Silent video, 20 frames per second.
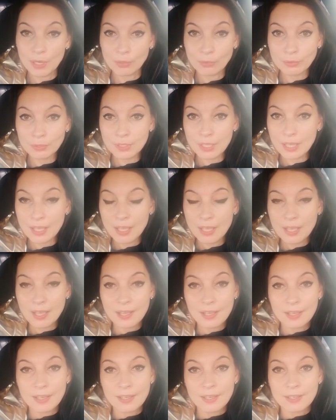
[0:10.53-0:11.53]
Рона
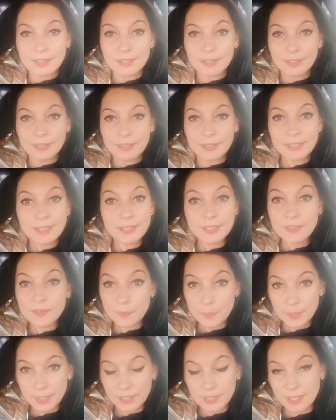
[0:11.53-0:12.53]
«Не иди
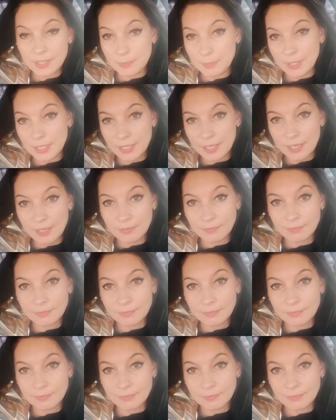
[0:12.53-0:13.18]
впереди меня